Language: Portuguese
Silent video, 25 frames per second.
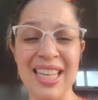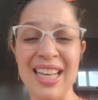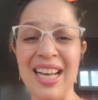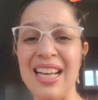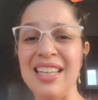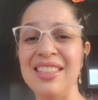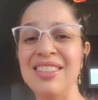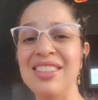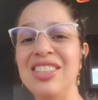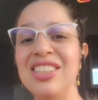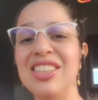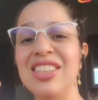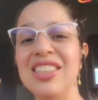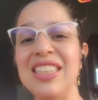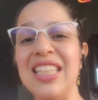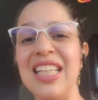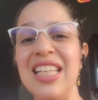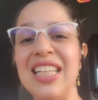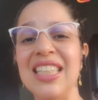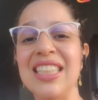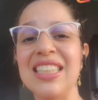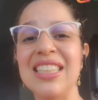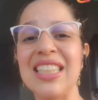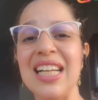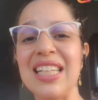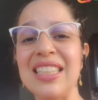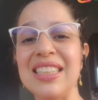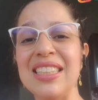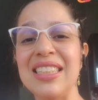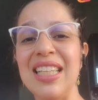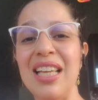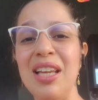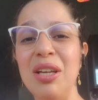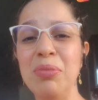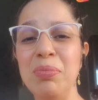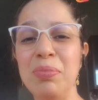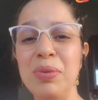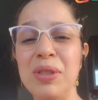A gente tem que estar tá
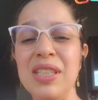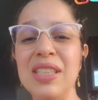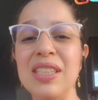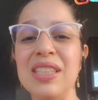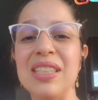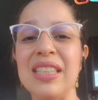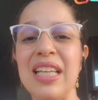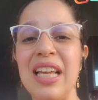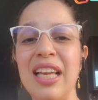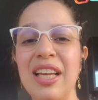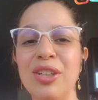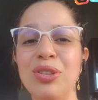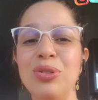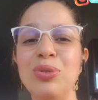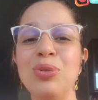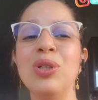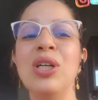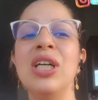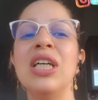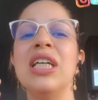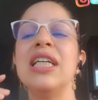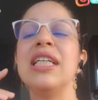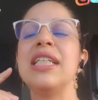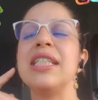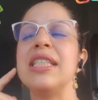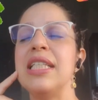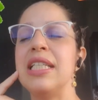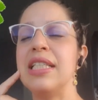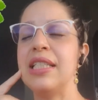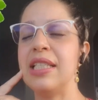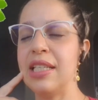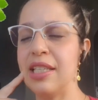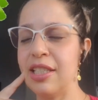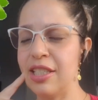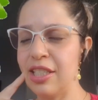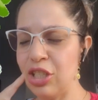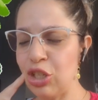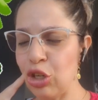sempre sendo sim,
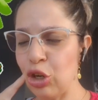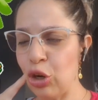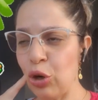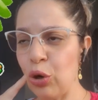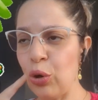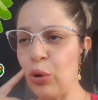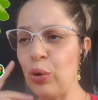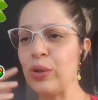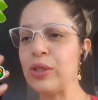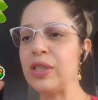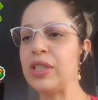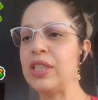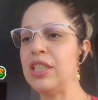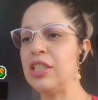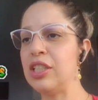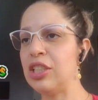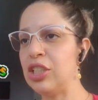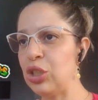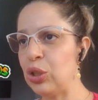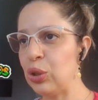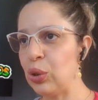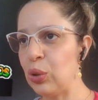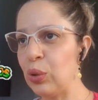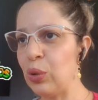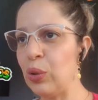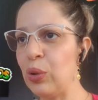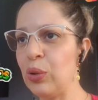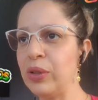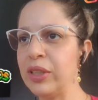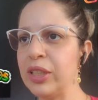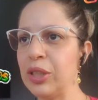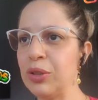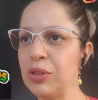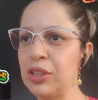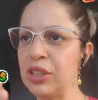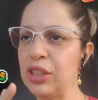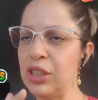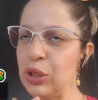sim, senhor, sim, senhor,
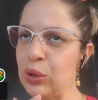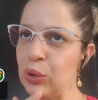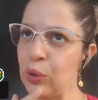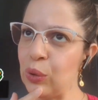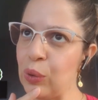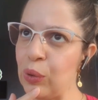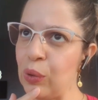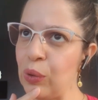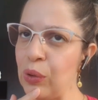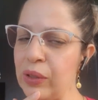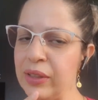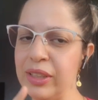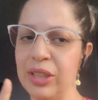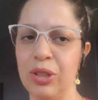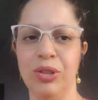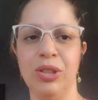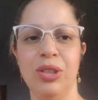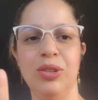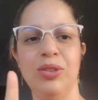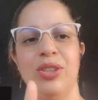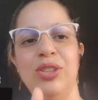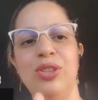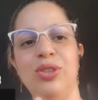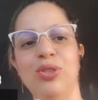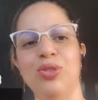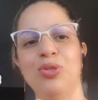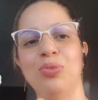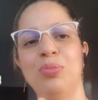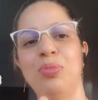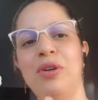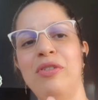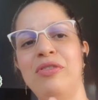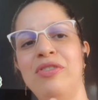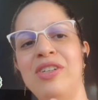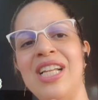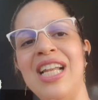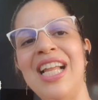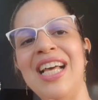não, senhor. Não, não, senhor, não
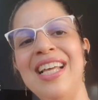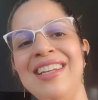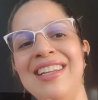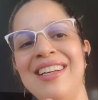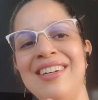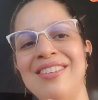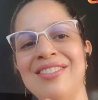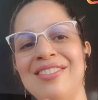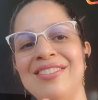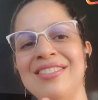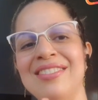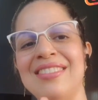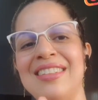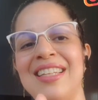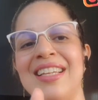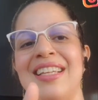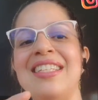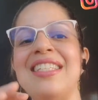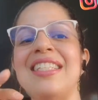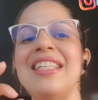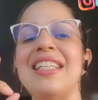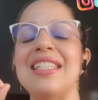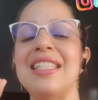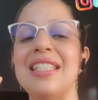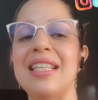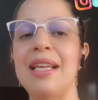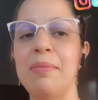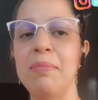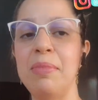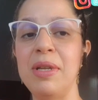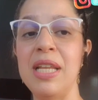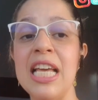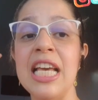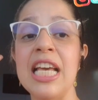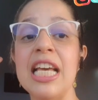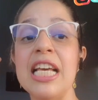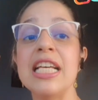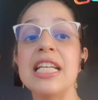pode falar, não. Tem que ser sempre
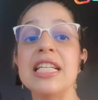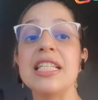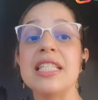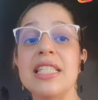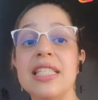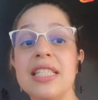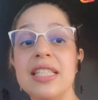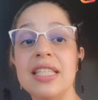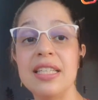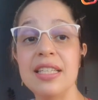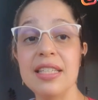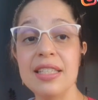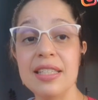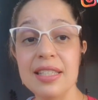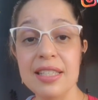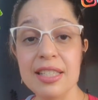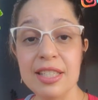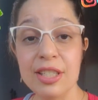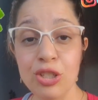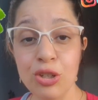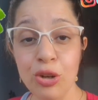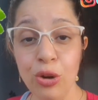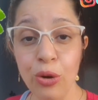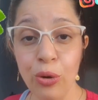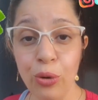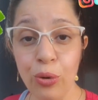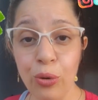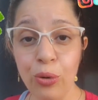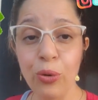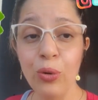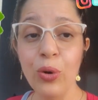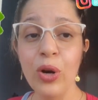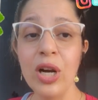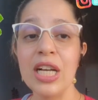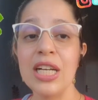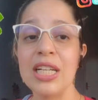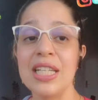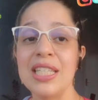sim,
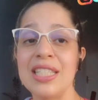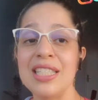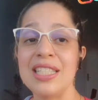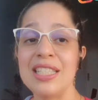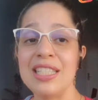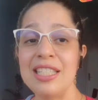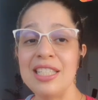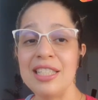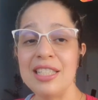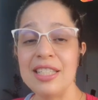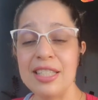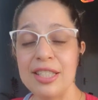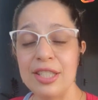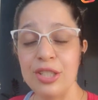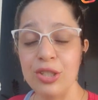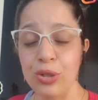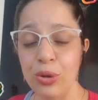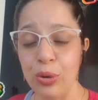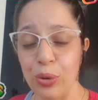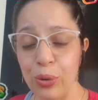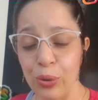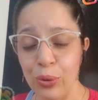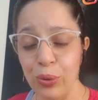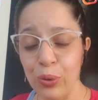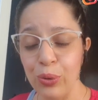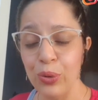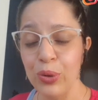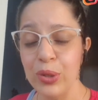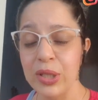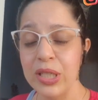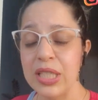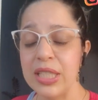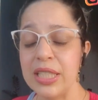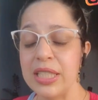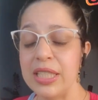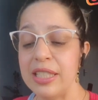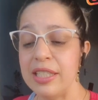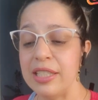senhor, sim, senhor,
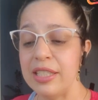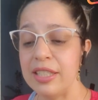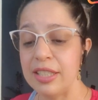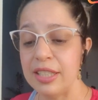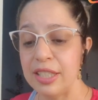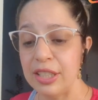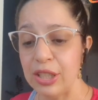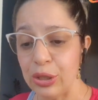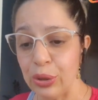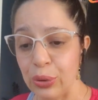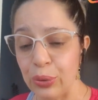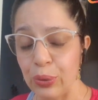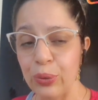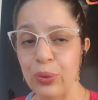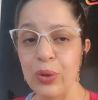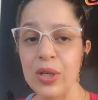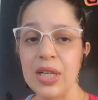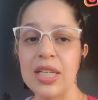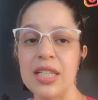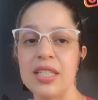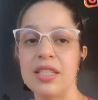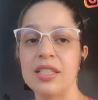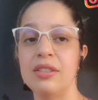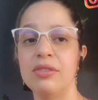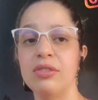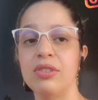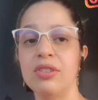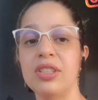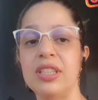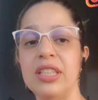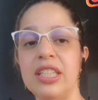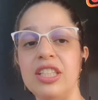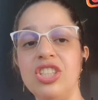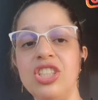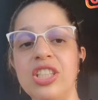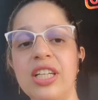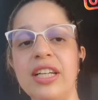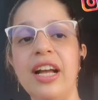Sim, senhor. Se
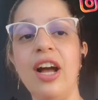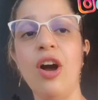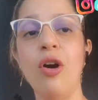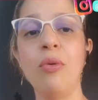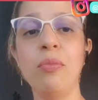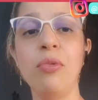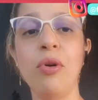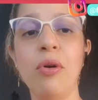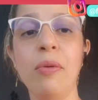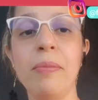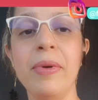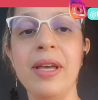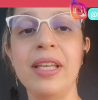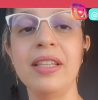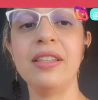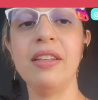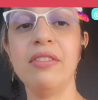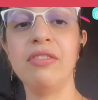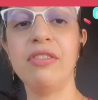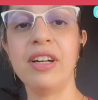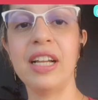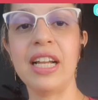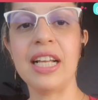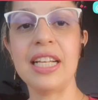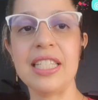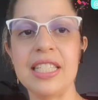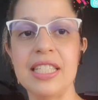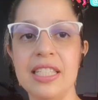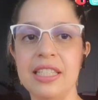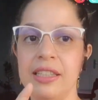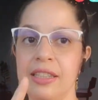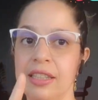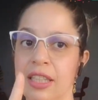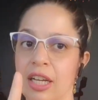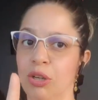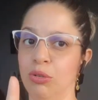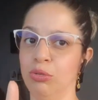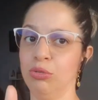você chegar um momento e falar assim,
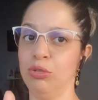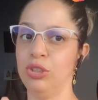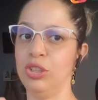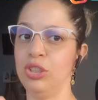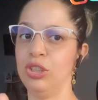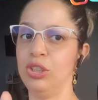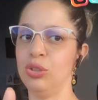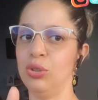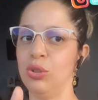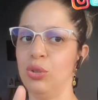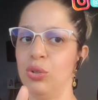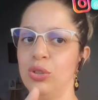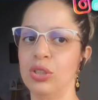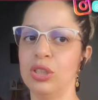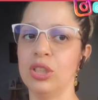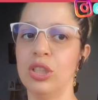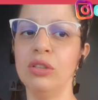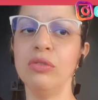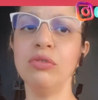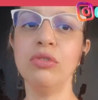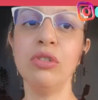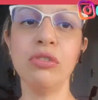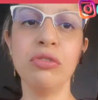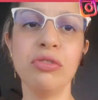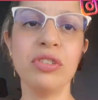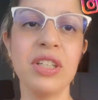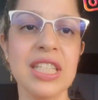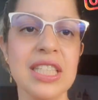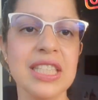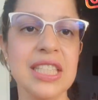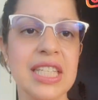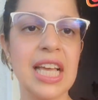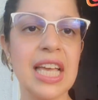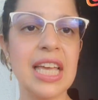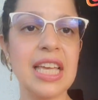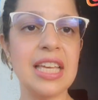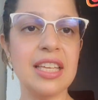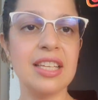não, senhor, não vou
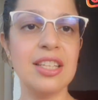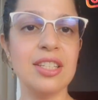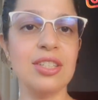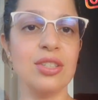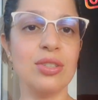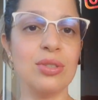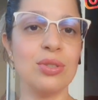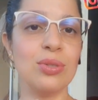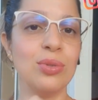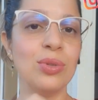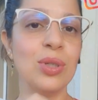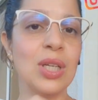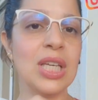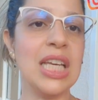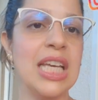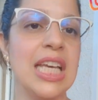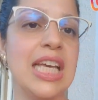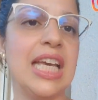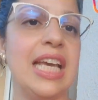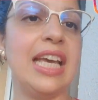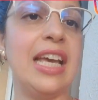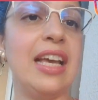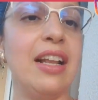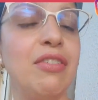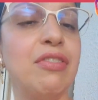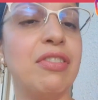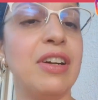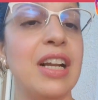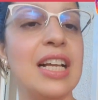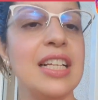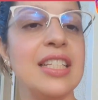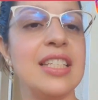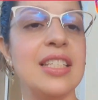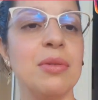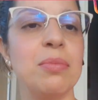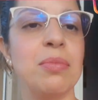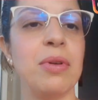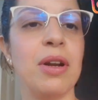fazer isso. Ele falar
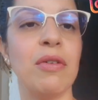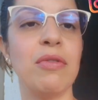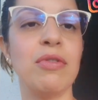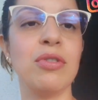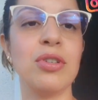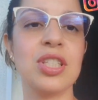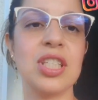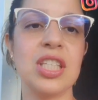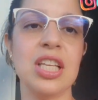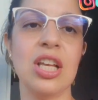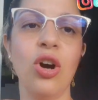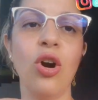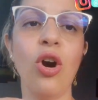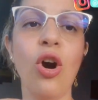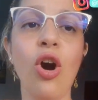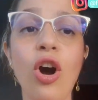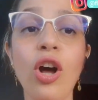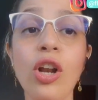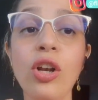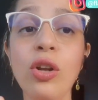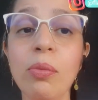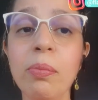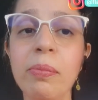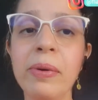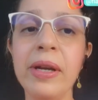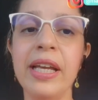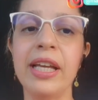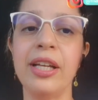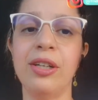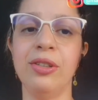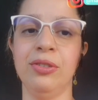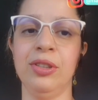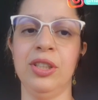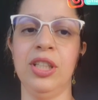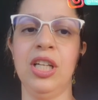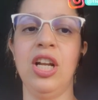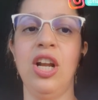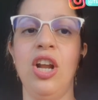assim para você, olha, o preto,
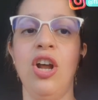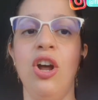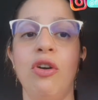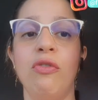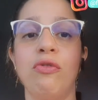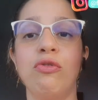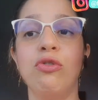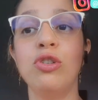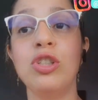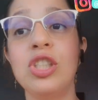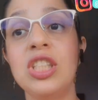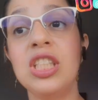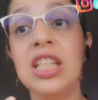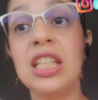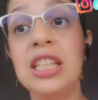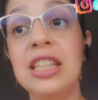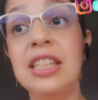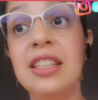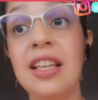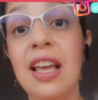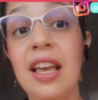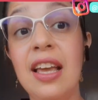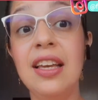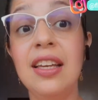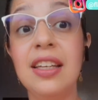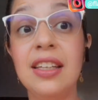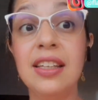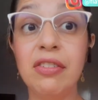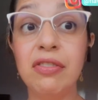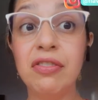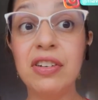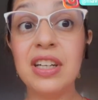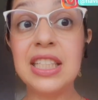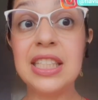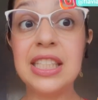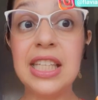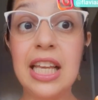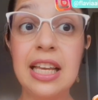você tem que
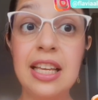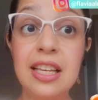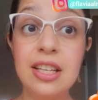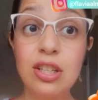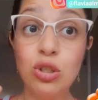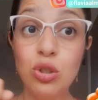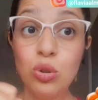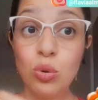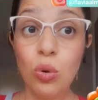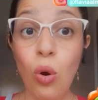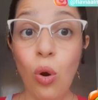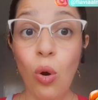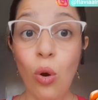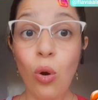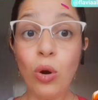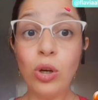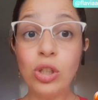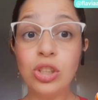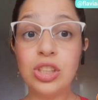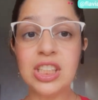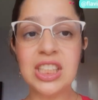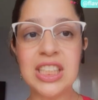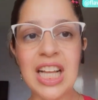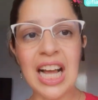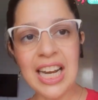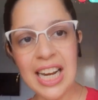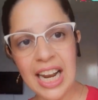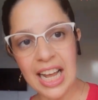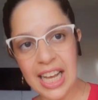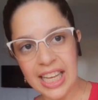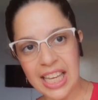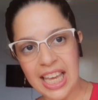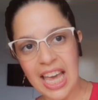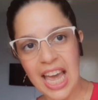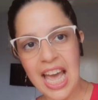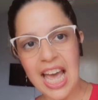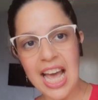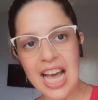fazer isso hoje. Tá na
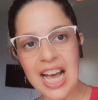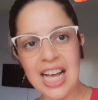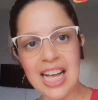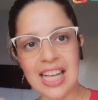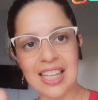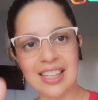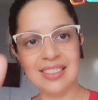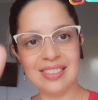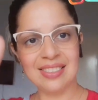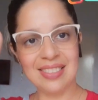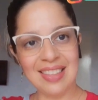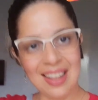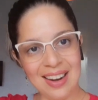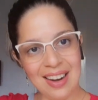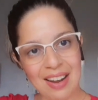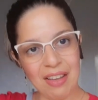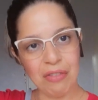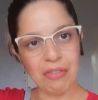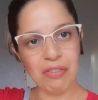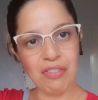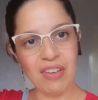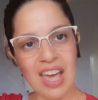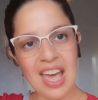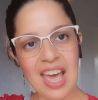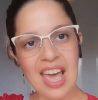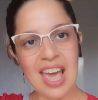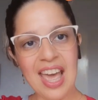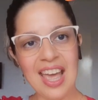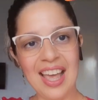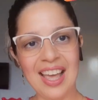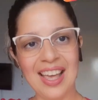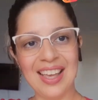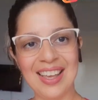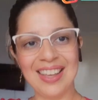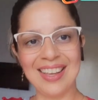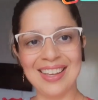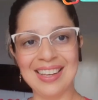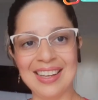guerra? Tá na fé?
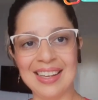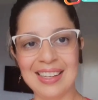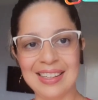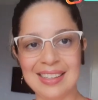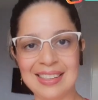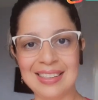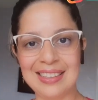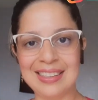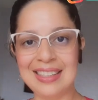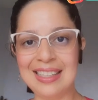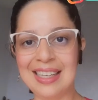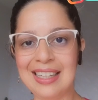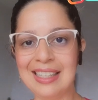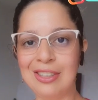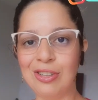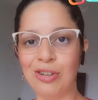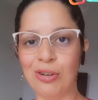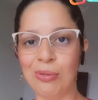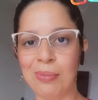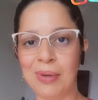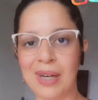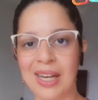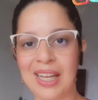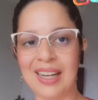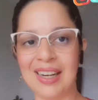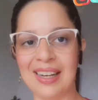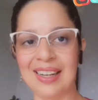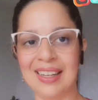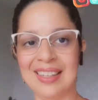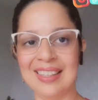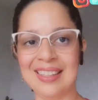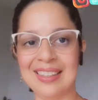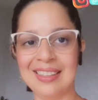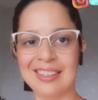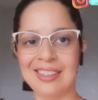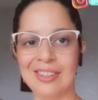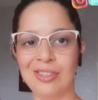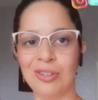E aí, obreira?
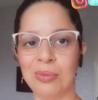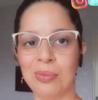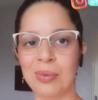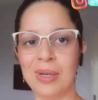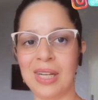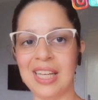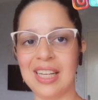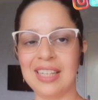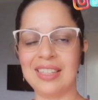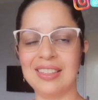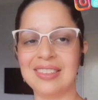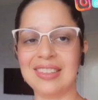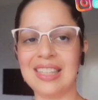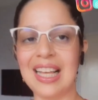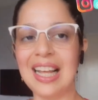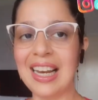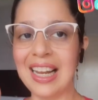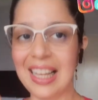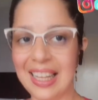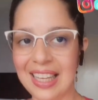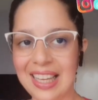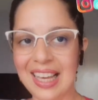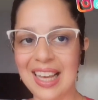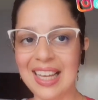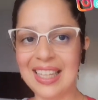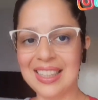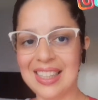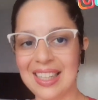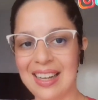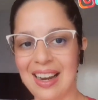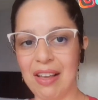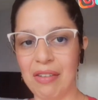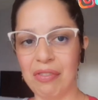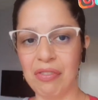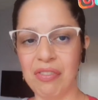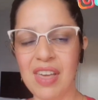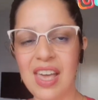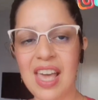Obreiro, tá na guerra, tá
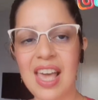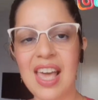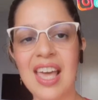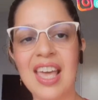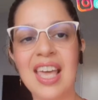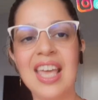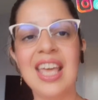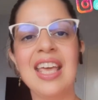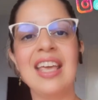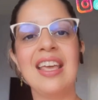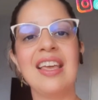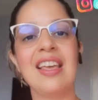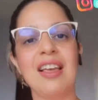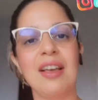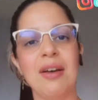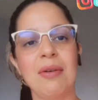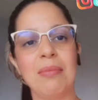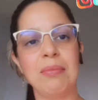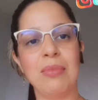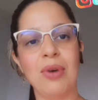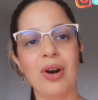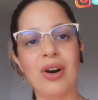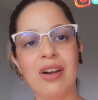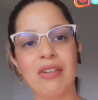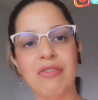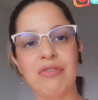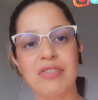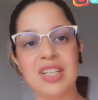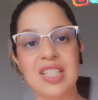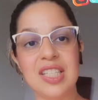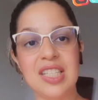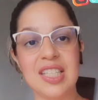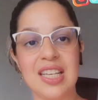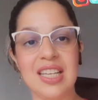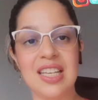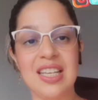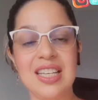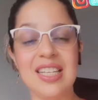na fé? Bora
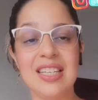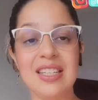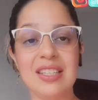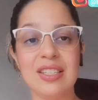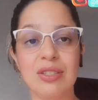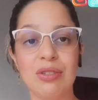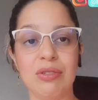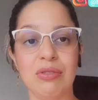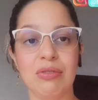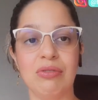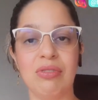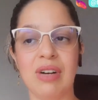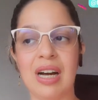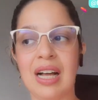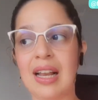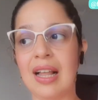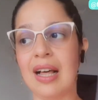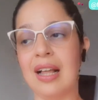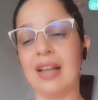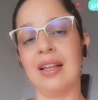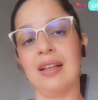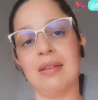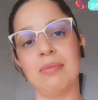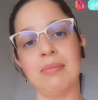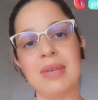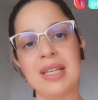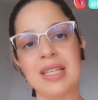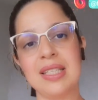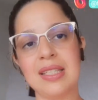fazer isso? Vai lá lamber